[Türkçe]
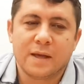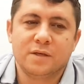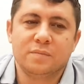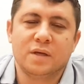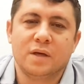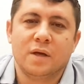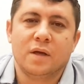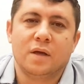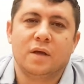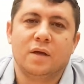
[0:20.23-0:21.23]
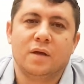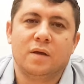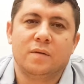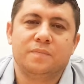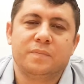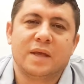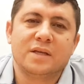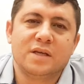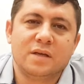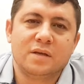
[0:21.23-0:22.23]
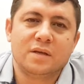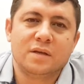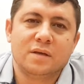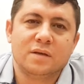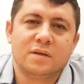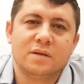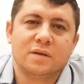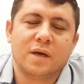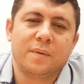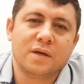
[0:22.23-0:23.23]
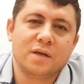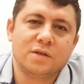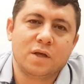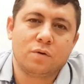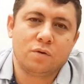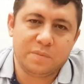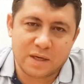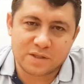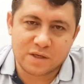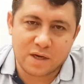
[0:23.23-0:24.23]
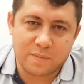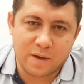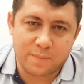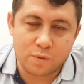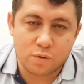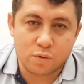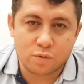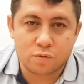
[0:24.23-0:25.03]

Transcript: Şimdi e, geçen Kemal Kılıçdaroğlu bir açıklama yapıyor.